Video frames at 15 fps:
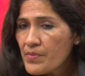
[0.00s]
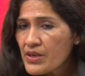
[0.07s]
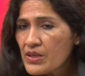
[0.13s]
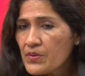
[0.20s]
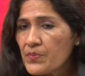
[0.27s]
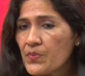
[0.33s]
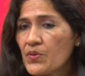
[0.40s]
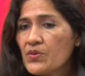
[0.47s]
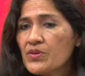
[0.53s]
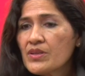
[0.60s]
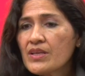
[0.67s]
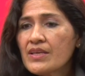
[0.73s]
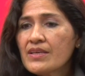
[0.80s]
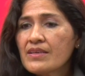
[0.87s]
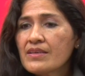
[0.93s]
me
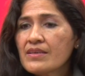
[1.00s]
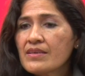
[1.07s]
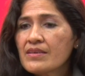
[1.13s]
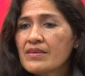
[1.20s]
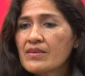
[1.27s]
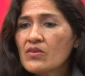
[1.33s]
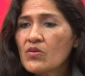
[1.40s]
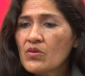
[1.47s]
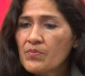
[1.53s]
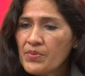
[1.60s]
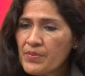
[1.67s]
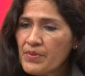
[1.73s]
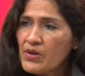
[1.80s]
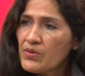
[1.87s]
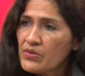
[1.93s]
responde, eh,
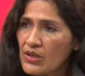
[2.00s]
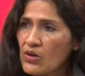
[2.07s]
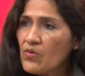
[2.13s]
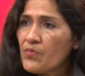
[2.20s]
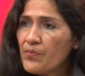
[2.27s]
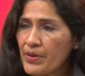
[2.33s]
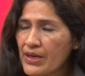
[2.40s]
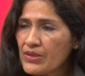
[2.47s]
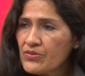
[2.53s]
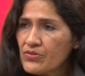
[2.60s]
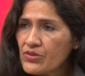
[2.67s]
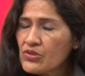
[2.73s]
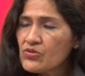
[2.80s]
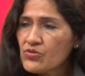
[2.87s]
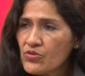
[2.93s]
primero te acompaño
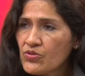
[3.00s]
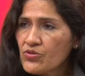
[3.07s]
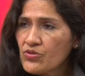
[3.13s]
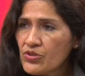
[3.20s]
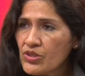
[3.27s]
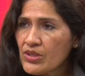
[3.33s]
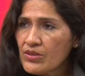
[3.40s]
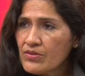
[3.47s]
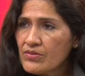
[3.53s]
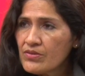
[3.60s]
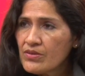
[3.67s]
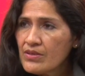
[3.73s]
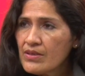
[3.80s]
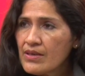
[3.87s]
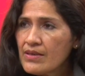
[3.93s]
y estoy contigo,
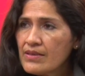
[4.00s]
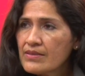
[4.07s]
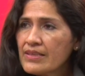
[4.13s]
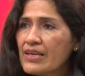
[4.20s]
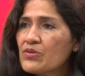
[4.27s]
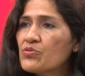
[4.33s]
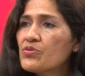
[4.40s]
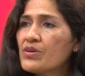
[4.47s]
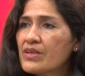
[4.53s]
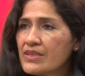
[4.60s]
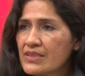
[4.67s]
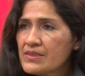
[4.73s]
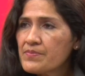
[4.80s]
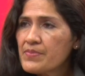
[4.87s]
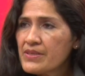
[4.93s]
te ayudo a que
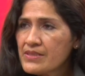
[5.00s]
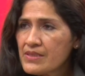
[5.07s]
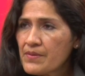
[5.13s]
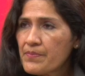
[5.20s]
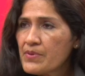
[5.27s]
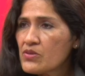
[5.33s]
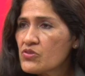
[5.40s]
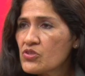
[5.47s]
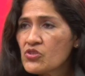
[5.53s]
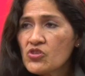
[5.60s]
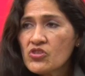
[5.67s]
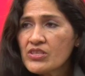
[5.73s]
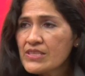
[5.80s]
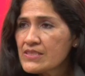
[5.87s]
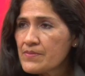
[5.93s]
te expreses, pero si
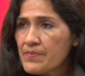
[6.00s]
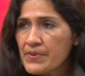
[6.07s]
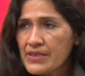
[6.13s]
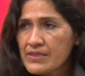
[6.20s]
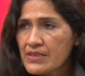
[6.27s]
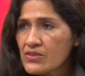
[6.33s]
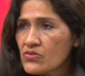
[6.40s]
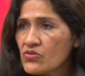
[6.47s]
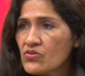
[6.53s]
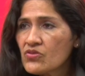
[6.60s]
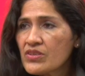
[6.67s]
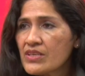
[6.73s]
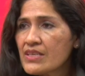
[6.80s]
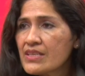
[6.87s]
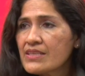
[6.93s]
no te expresas o no
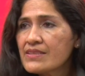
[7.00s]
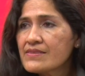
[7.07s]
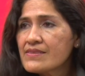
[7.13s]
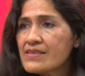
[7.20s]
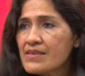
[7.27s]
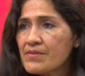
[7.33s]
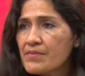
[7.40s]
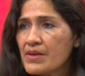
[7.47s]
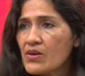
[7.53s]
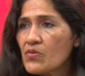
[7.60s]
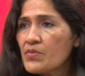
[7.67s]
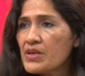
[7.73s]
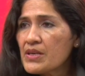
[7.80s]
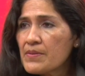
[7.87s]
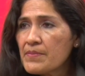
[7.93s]
quieres decirme o
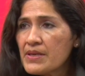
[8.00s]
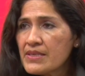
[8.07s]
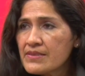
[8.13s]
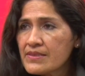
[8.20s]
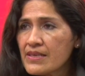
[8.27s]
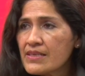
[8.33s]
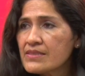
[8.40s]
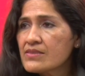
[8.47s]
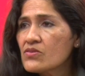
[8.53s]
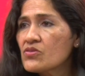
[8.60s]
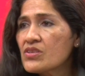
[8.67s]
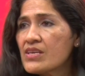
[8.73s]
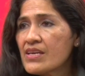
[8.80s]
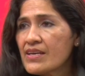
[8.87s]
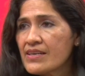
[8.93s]
minimizas o
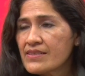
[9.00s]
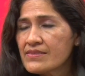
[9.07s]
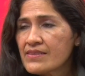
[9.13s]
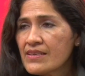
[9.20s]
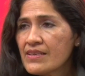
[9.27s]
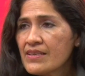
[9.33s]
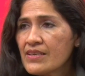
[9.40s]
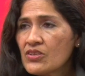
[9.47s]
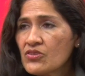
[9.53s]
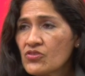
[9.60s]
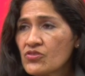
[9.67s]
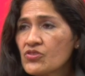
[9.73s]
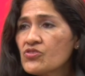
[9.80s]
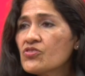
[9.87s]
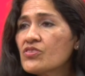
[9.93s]
niegas,
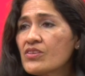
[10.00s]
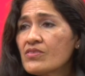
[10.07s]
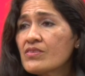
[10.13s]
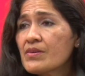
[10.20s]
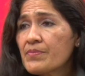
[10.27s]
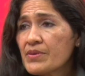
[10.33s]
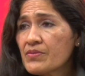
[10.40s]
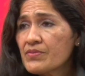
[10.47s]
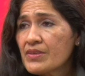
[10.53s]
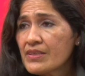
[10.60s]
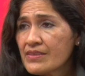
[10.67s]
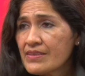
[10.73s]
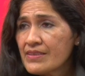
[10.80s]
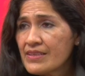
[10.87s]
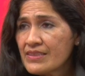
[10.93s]
entonces yo tengo que
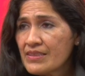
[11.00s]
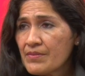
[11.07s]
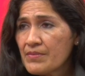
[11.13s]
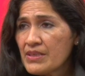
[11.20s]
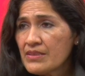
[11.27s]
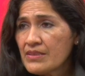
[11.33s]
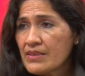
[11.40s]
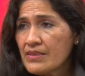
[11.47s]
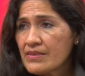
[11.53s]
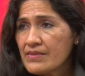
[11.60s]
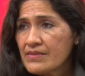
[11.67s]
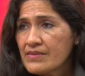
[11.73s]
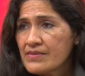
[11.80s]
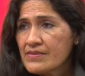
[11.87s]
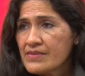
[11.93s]
preguntarte directamente.
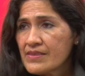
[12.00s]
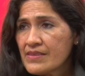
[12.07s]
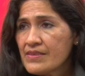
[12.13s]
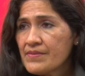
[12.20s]
Y